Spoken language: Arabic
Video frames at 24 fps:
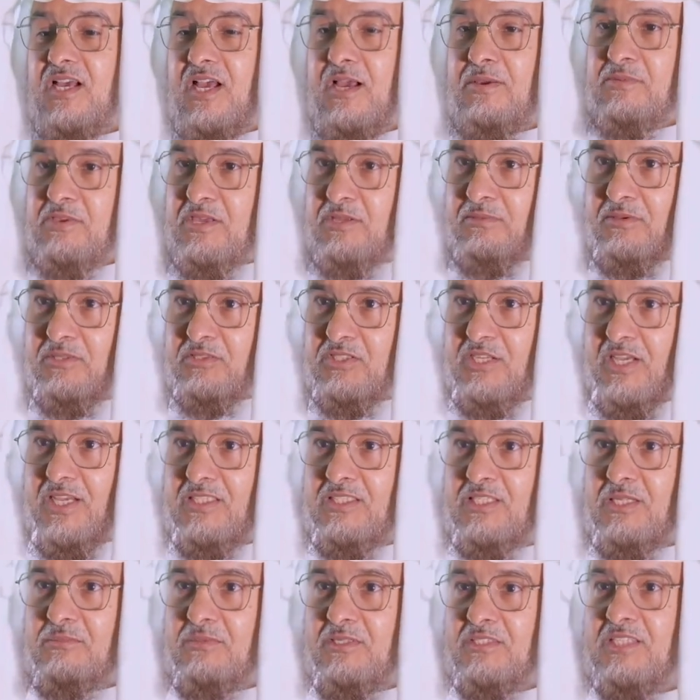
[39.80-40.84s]
امير منطقه
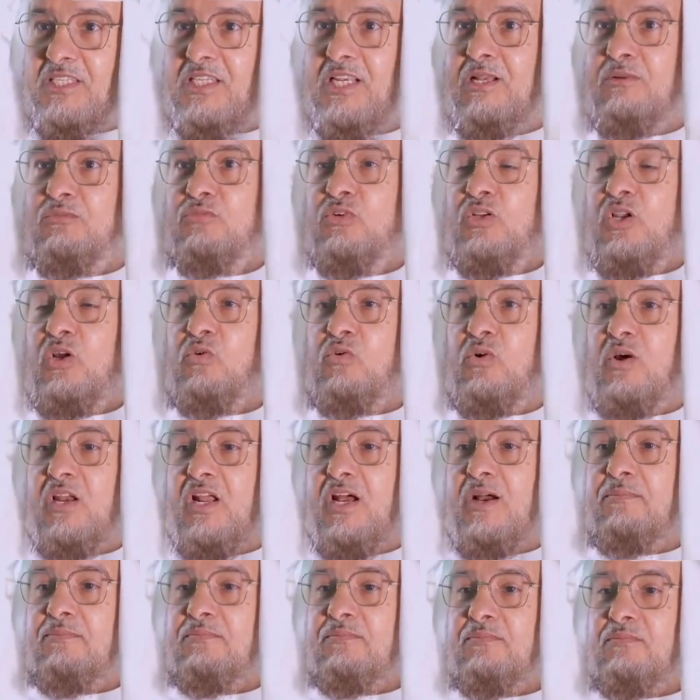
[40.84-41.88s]
المدينه
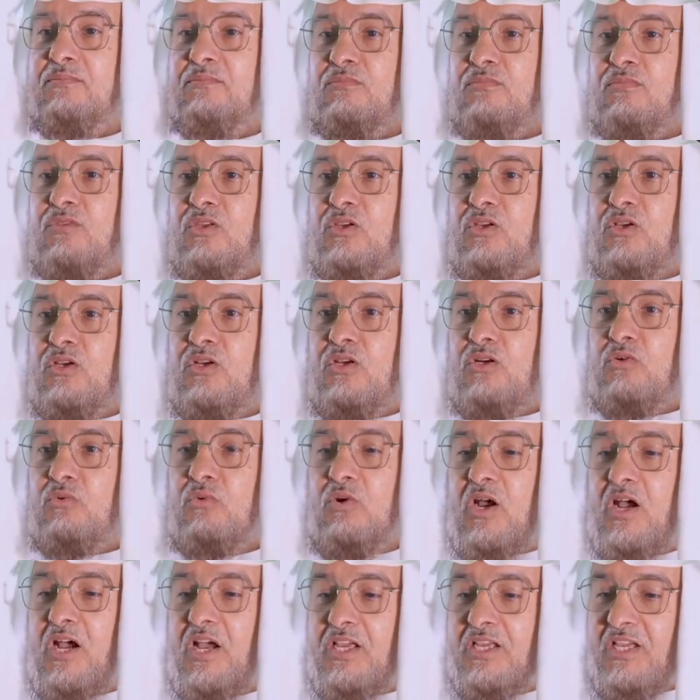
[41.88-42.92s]
المنوره
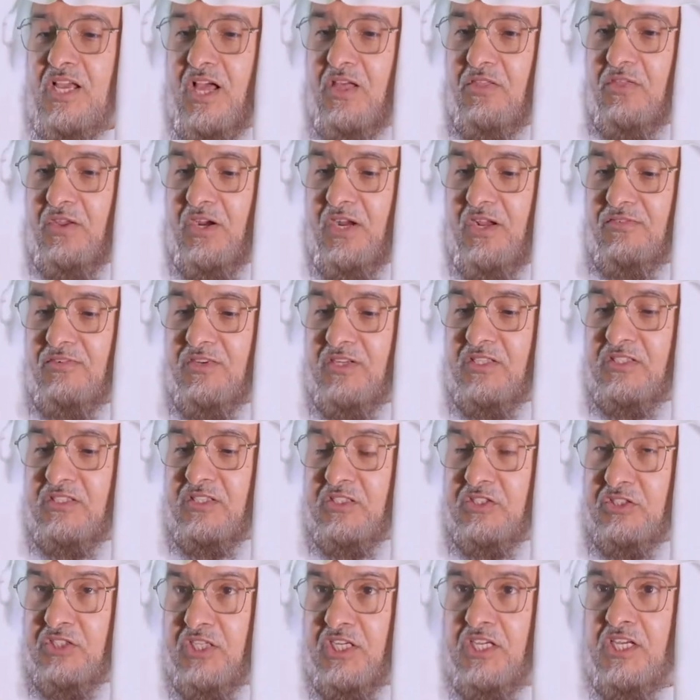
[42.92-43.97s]
ويحضر حفل
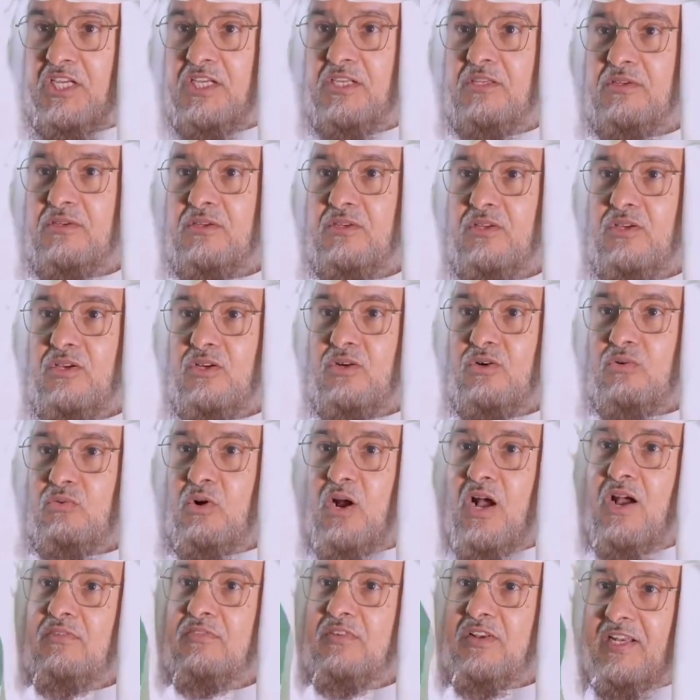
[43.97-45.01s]
التدشين
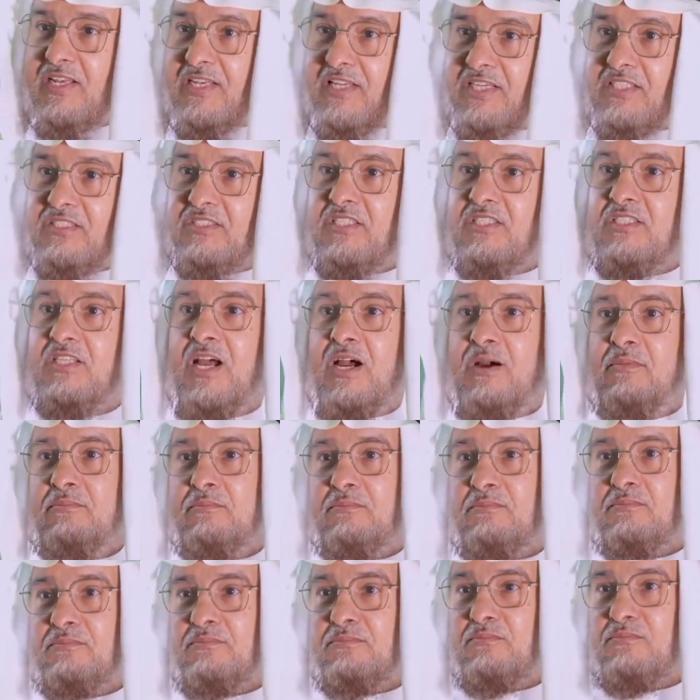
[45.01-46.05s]
وحفل الاختتام
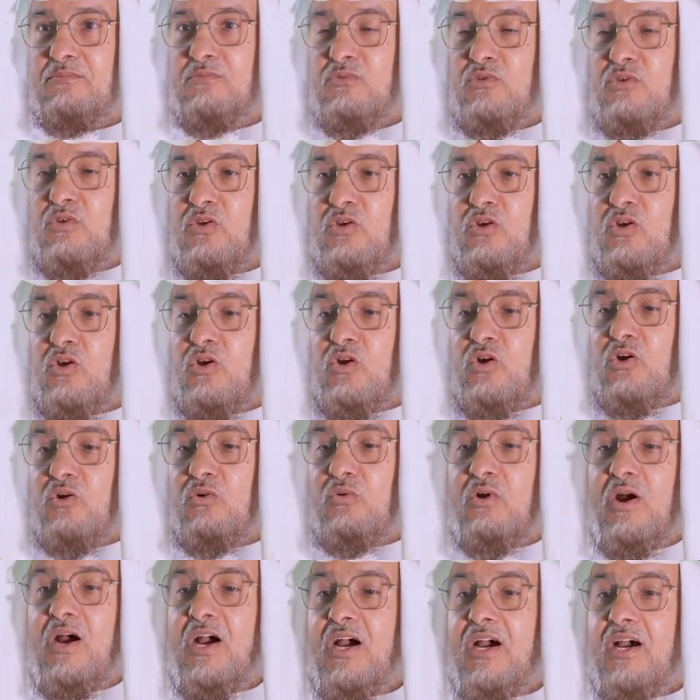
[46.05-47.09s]

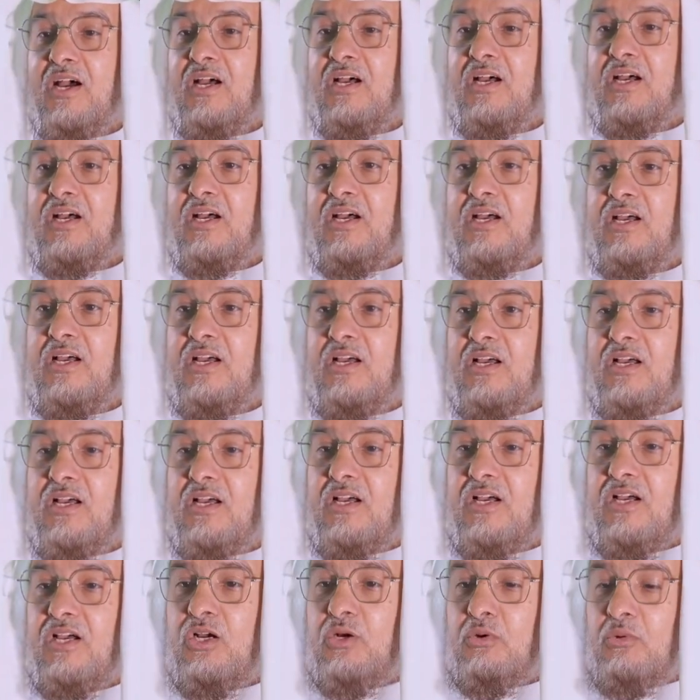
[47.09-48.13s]

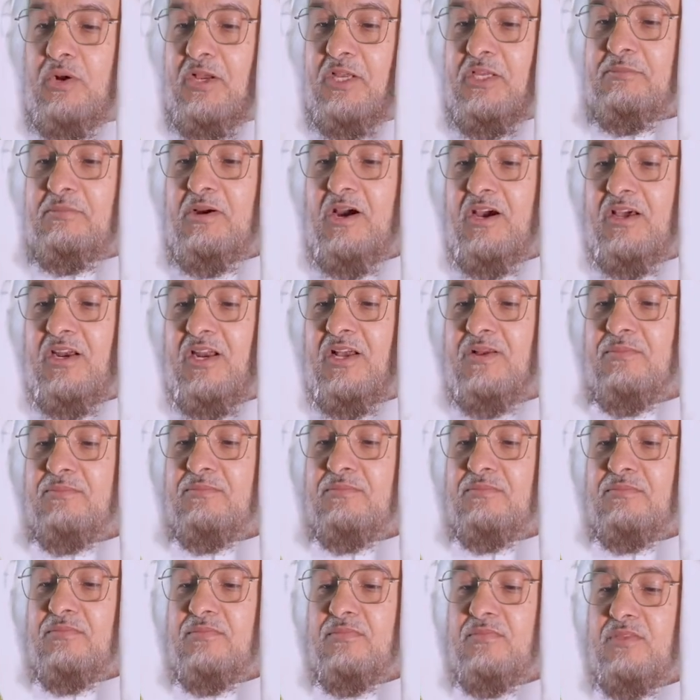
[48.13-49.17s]
وهو عباره
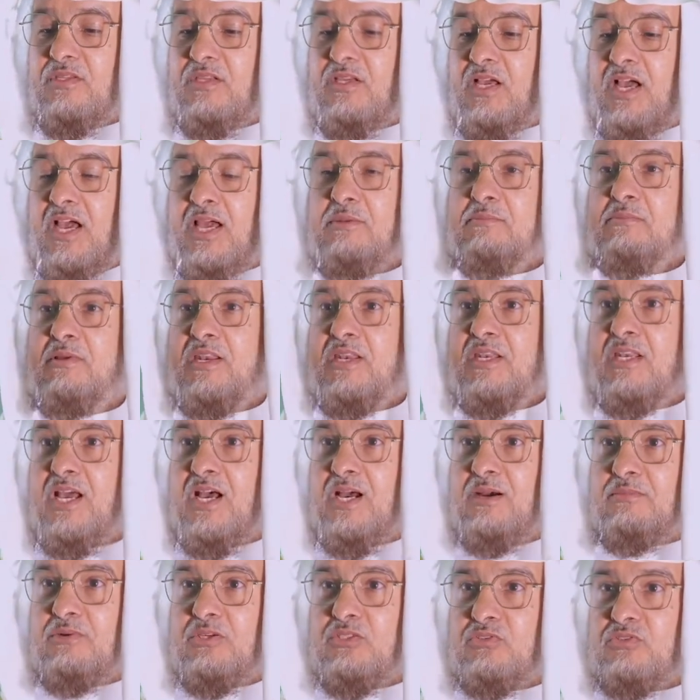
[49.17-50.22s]
عن
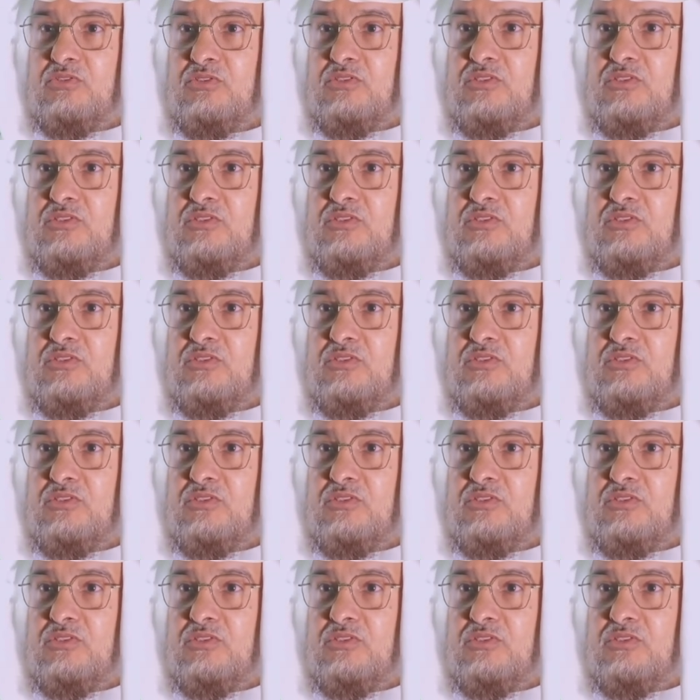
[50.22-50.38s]
برنامج